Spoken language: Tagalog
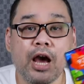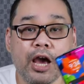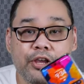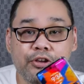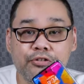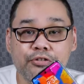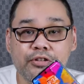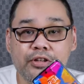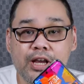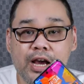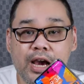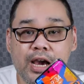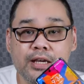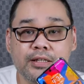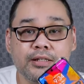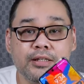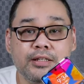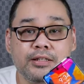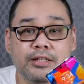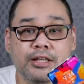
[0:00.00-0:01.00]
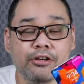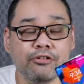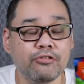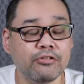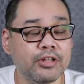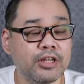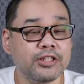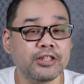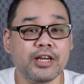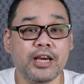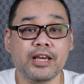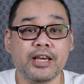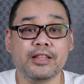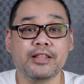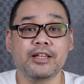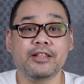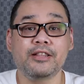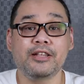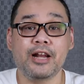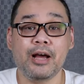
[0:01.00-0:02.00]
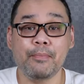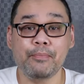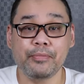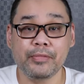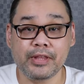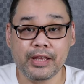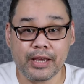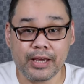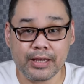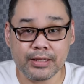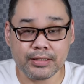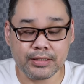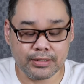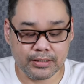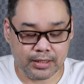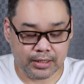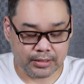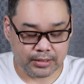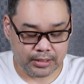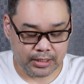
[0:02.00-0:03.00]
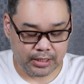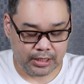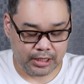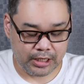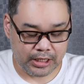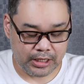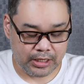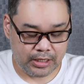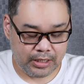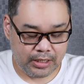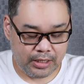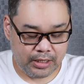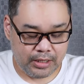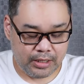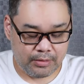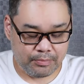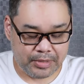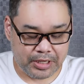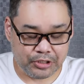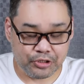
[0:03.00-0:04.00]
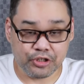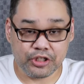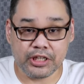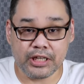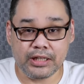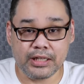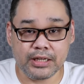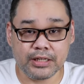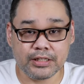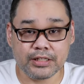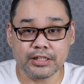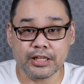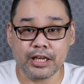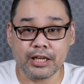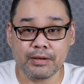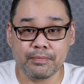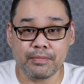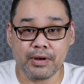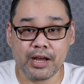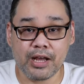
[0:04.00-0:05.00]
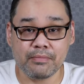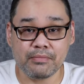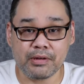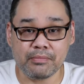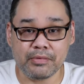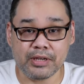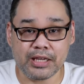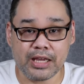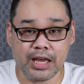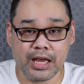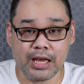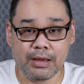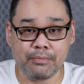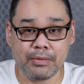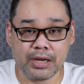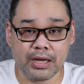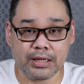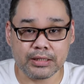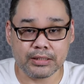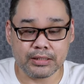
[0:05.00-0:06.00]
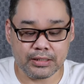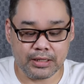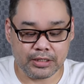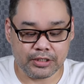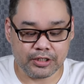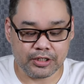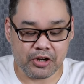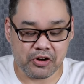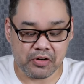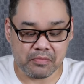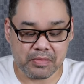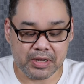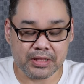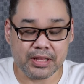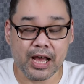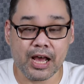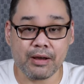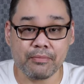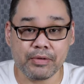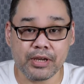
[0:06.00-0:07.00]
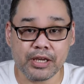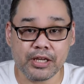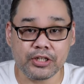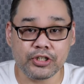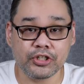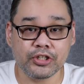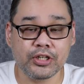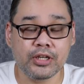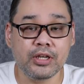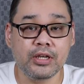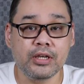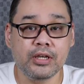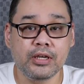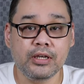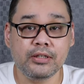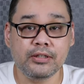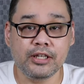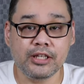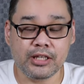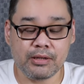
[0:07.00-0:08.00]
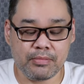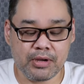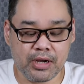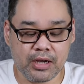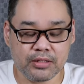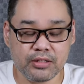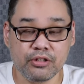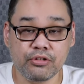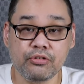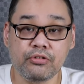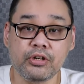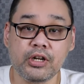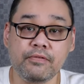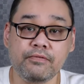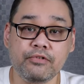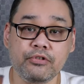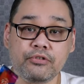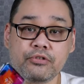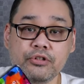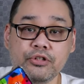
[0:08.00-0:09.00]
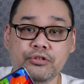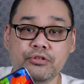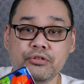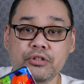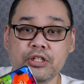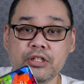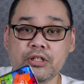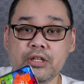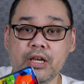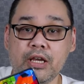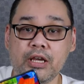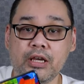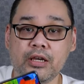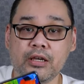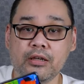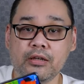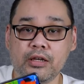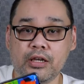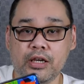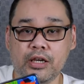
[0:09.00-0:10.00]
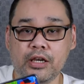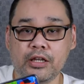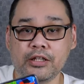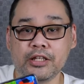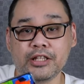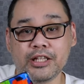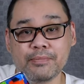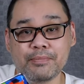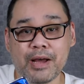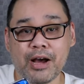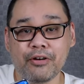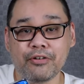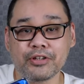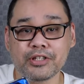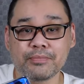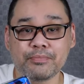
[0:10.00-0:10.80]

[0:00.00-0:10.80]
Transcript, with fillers: Ayun guys, hindi ko na siya i-drop test kasi medyo delix eh. Baka mamaya magasgas siya or ma-damage. Hindi naman kasi to review unit eh. And hindi pa ako